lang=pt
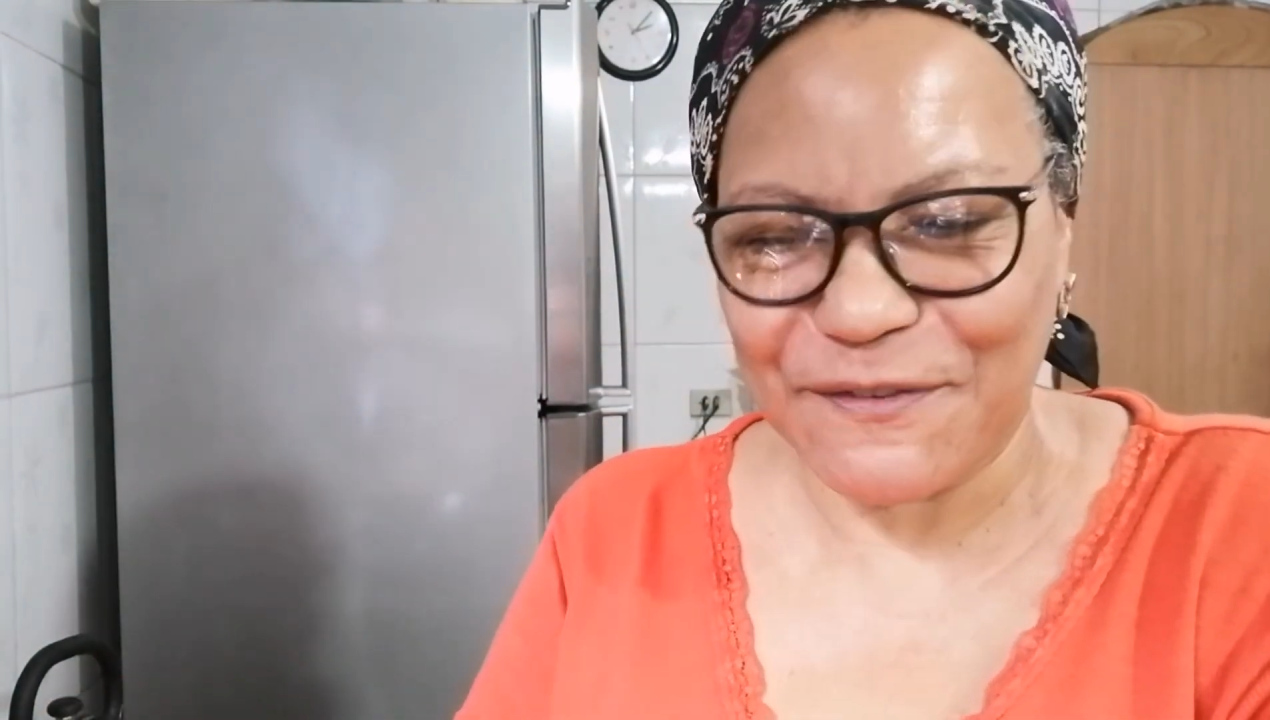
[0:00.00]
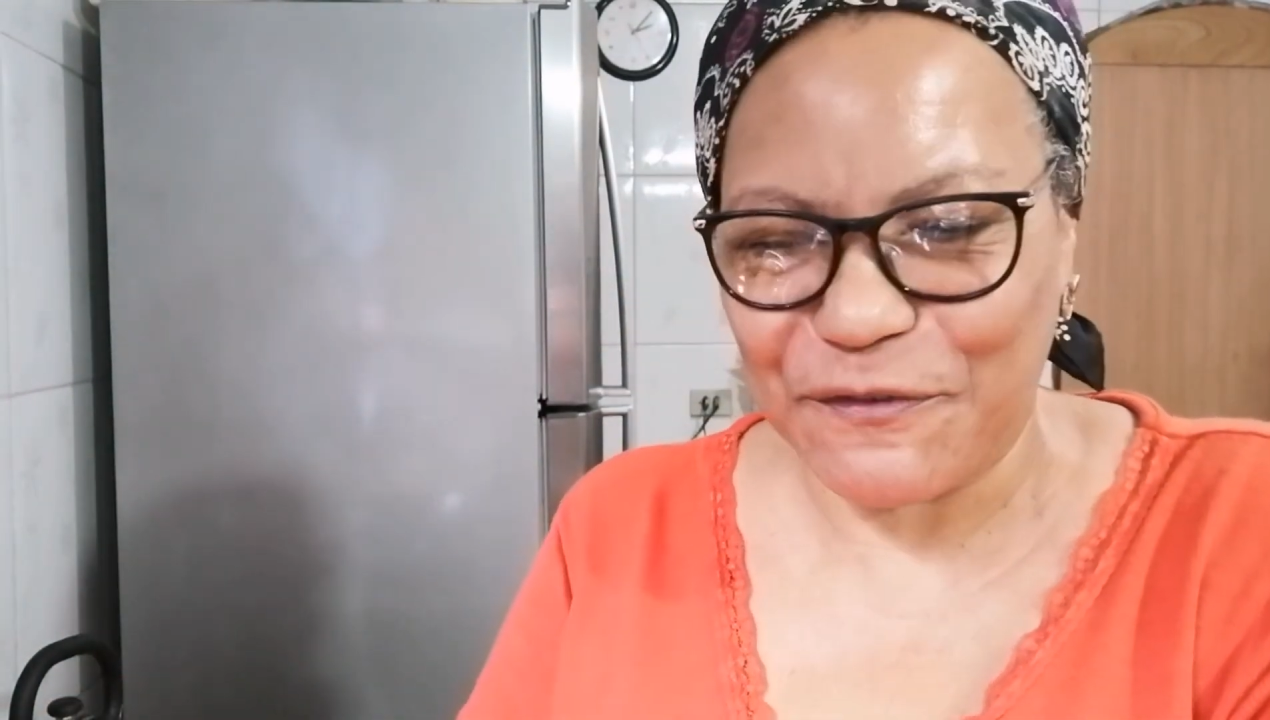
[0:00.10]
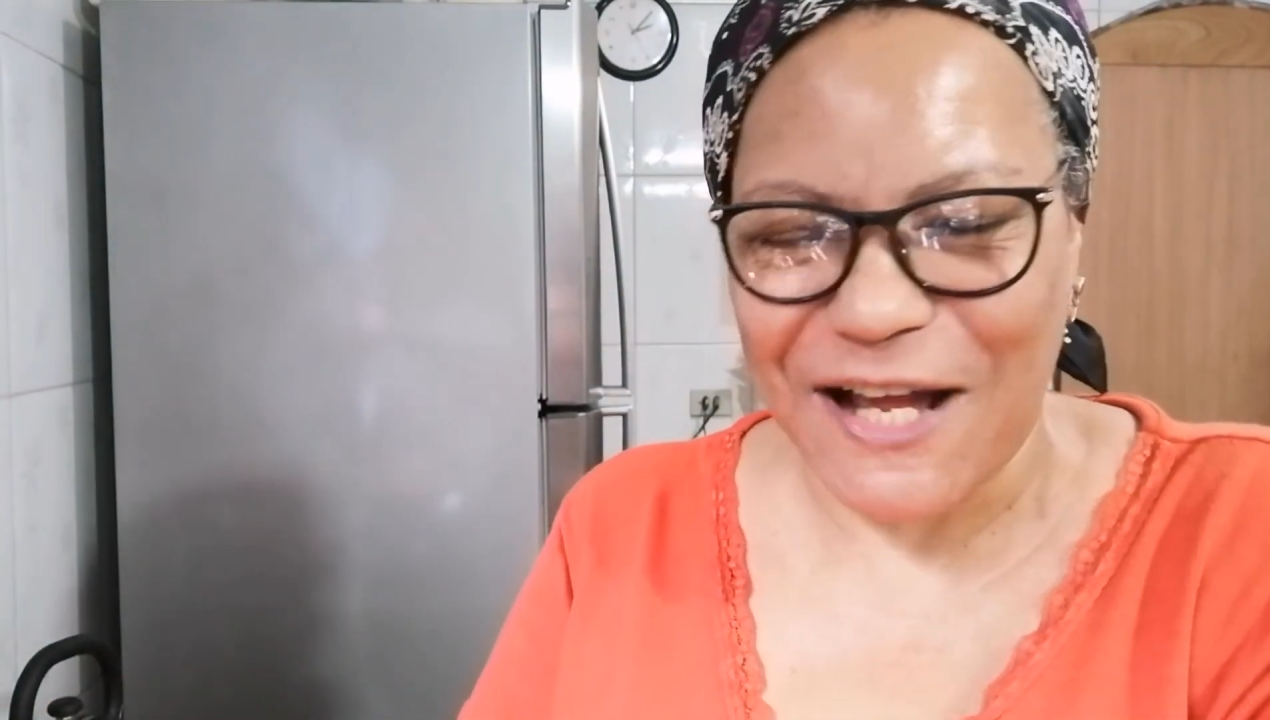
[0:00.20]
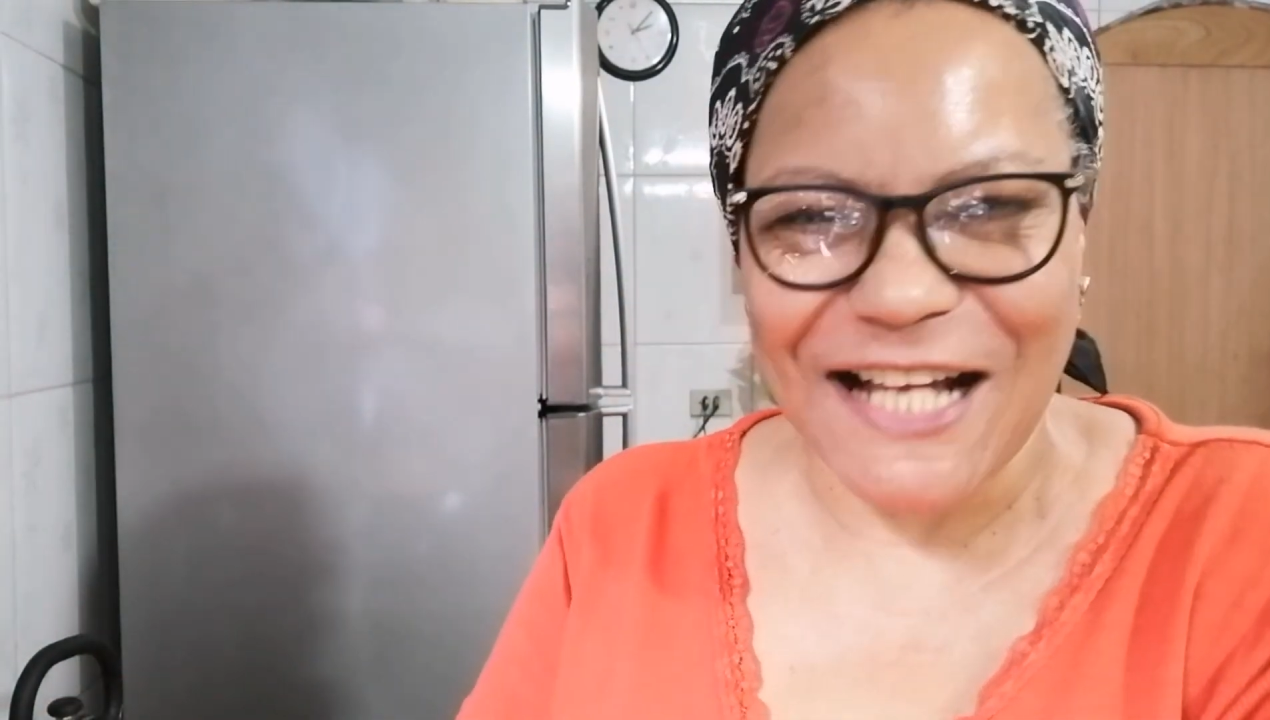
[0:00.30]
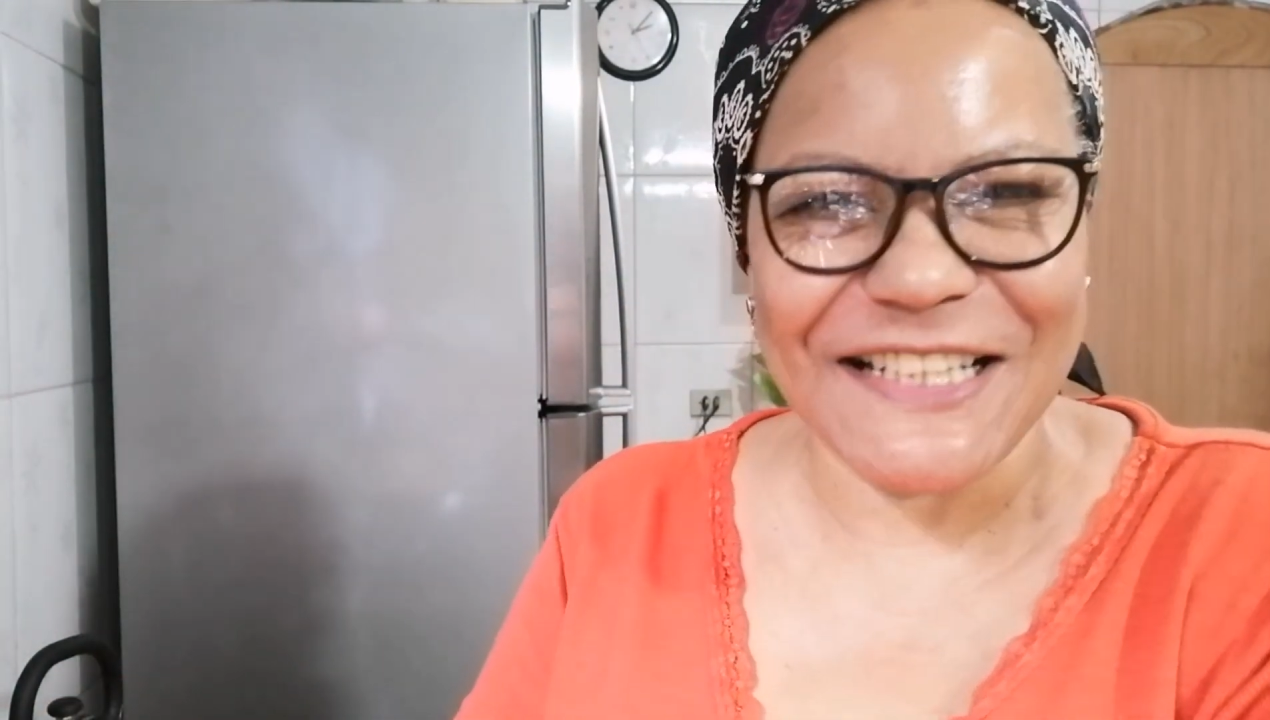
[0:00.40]

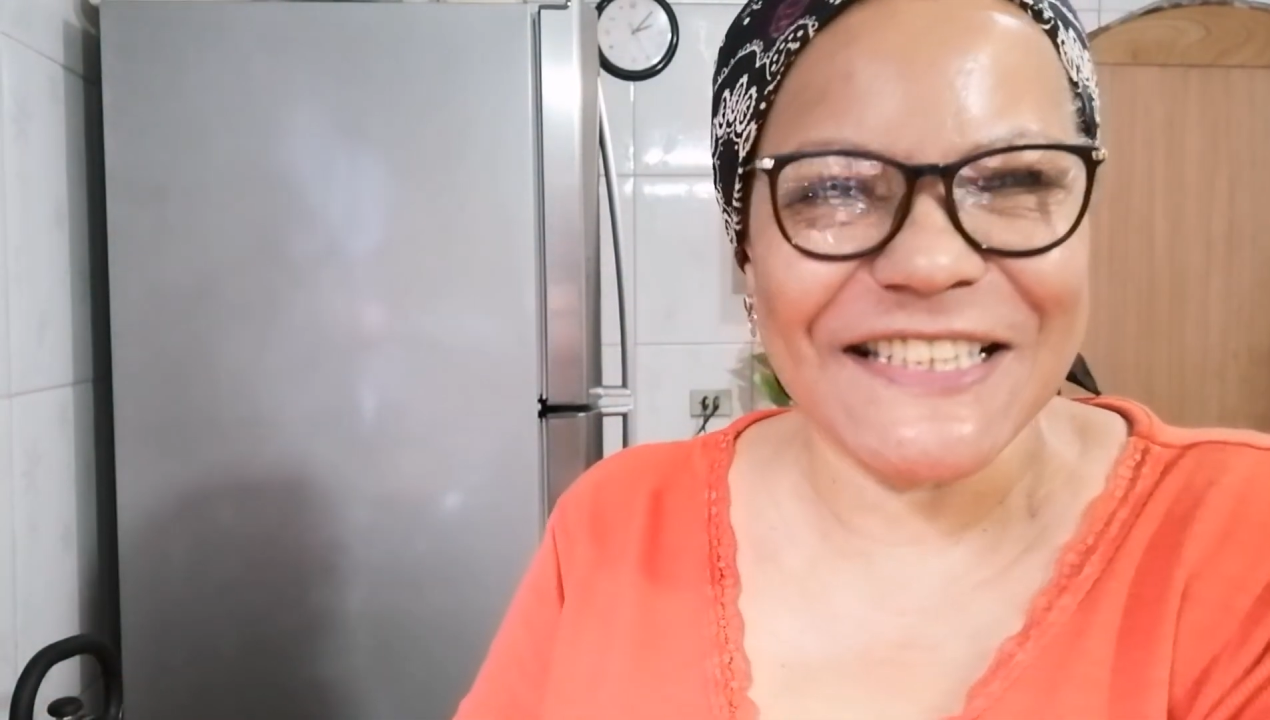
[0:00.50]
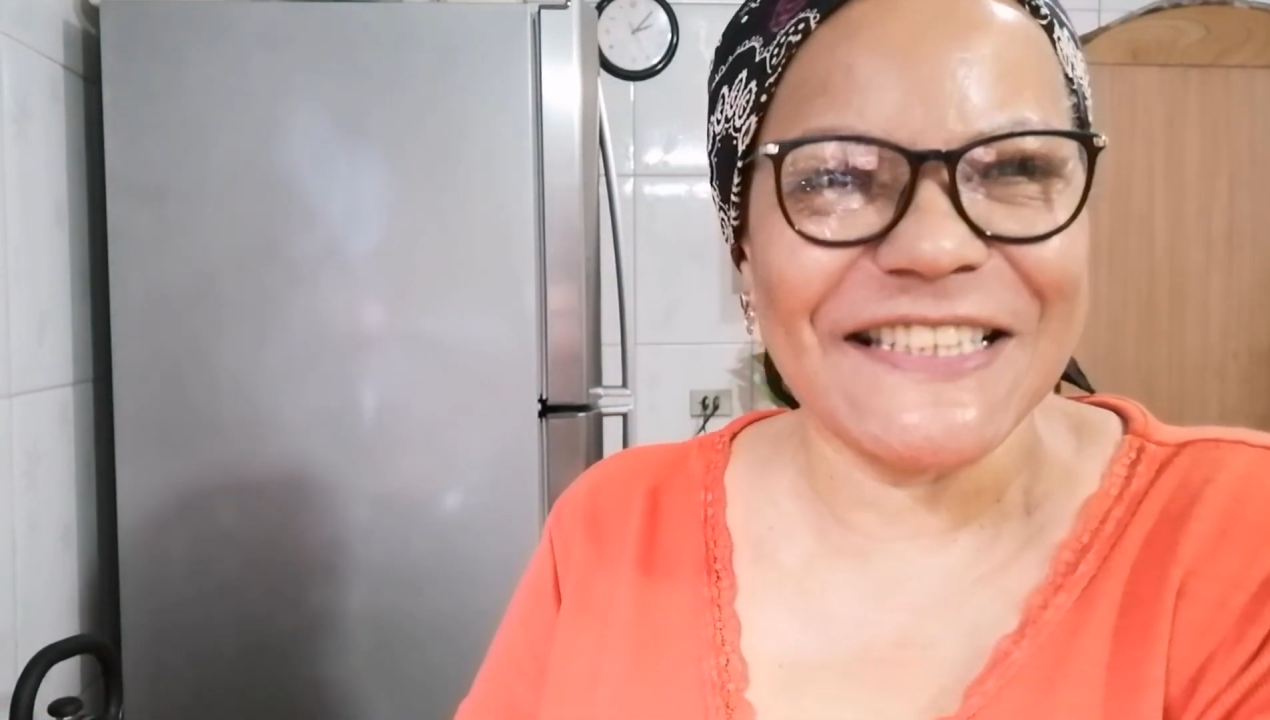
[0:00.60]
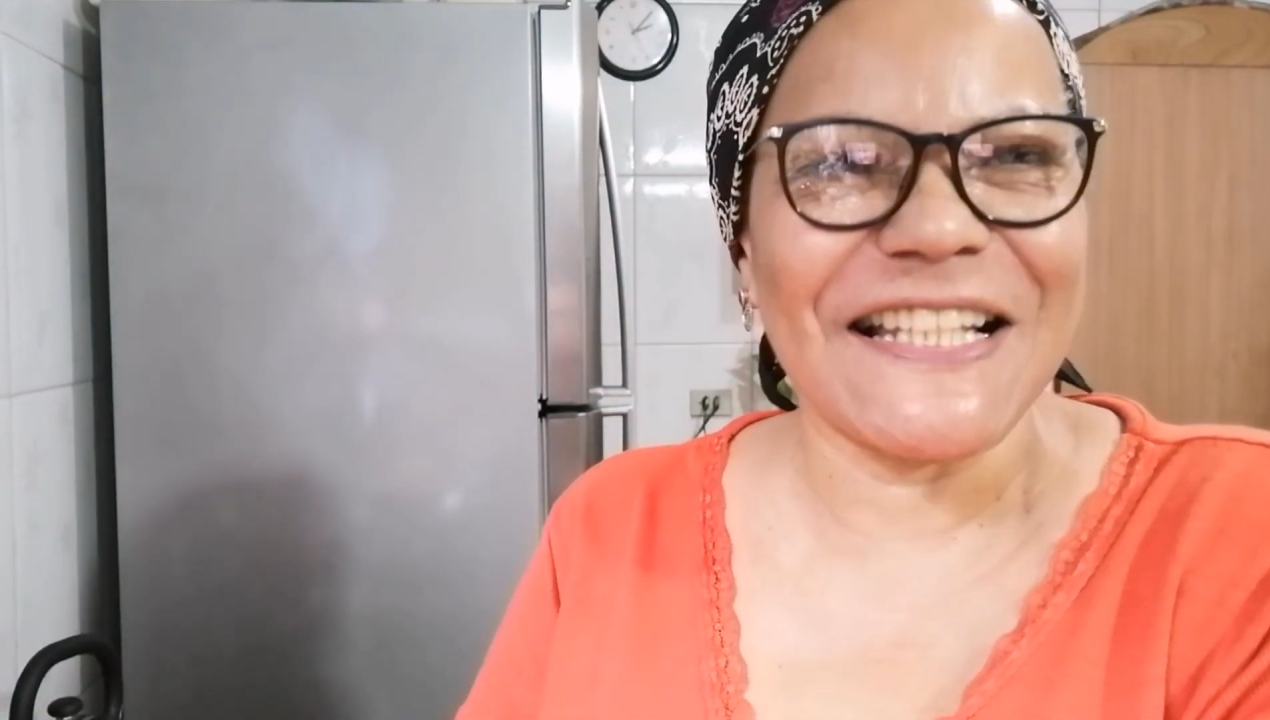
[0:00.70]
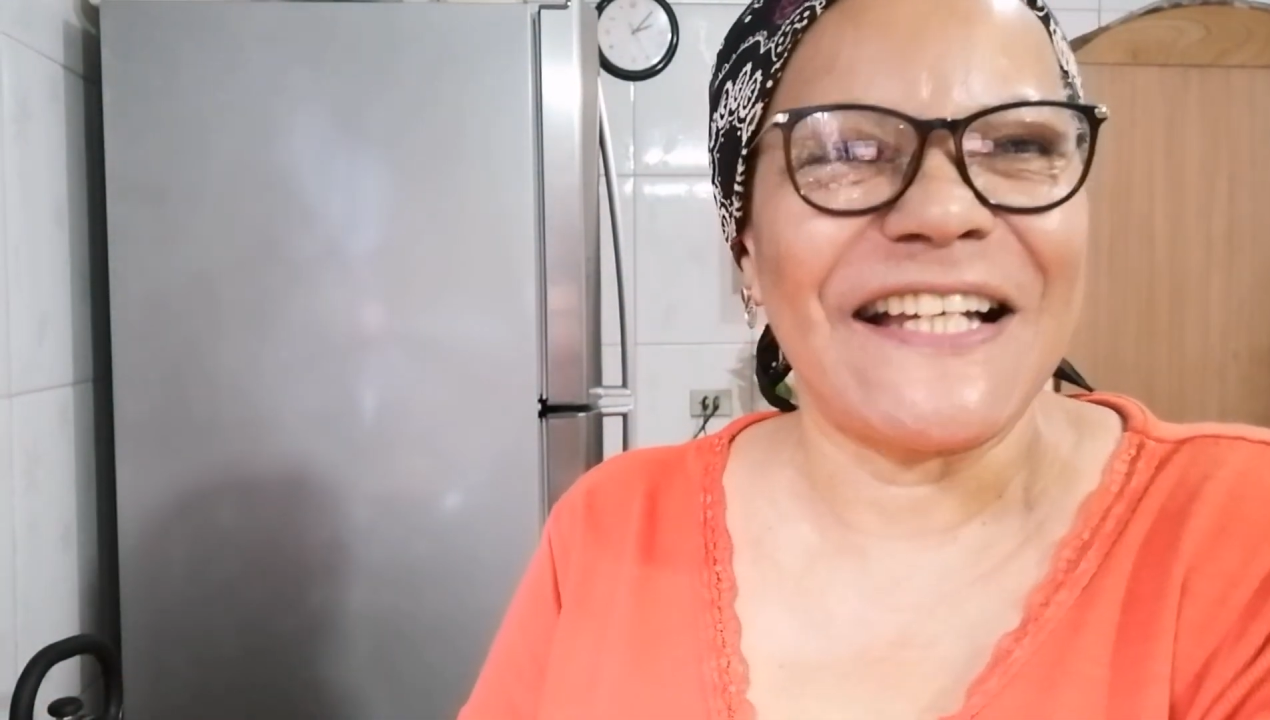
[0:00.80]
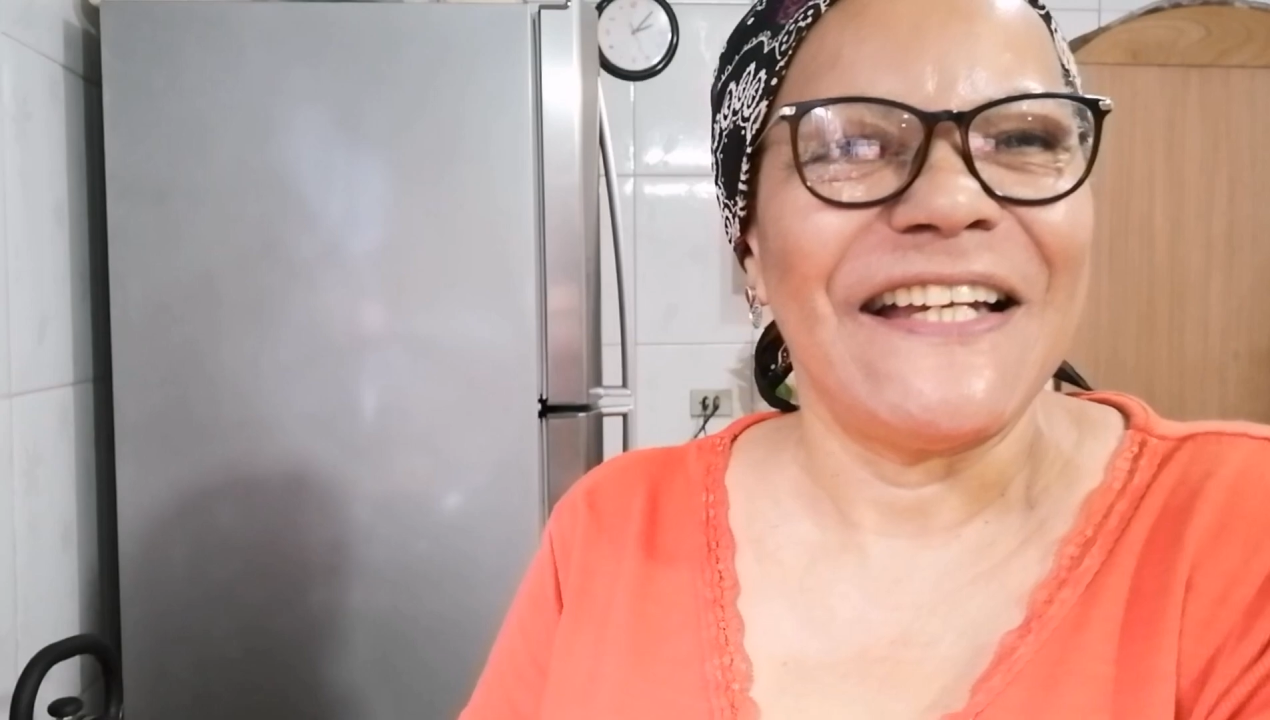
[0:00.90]

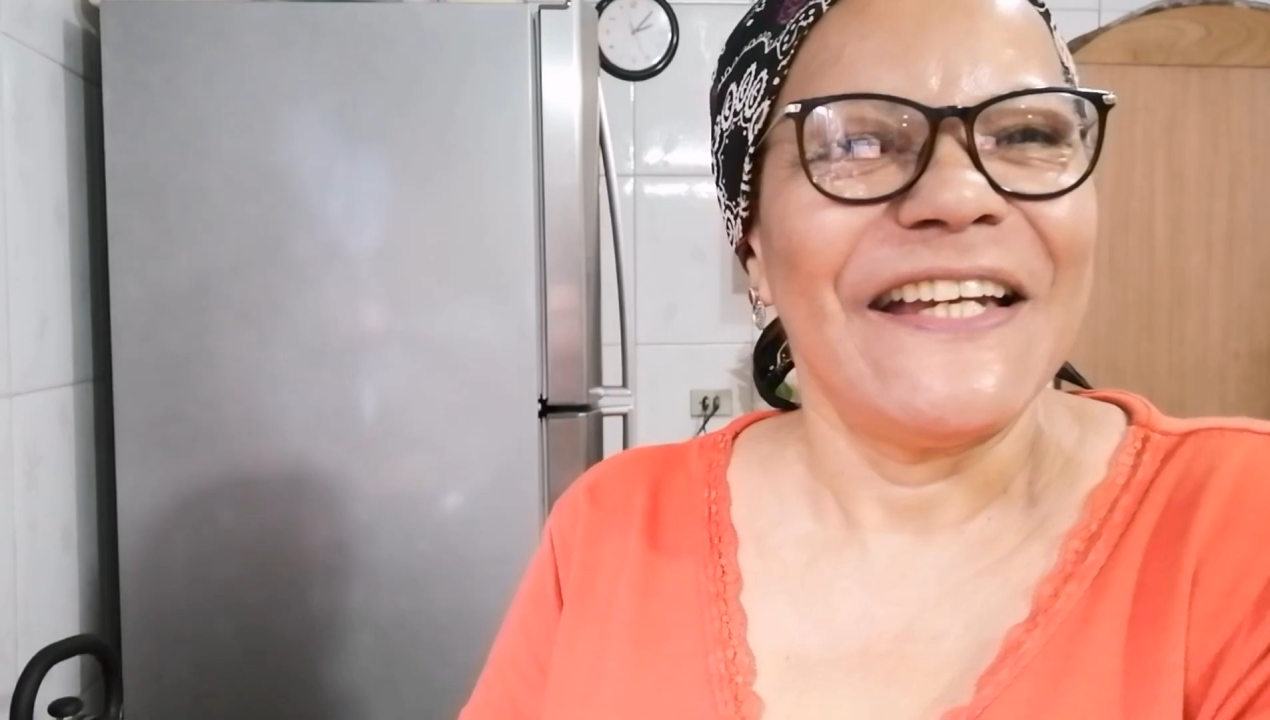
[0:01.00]
façam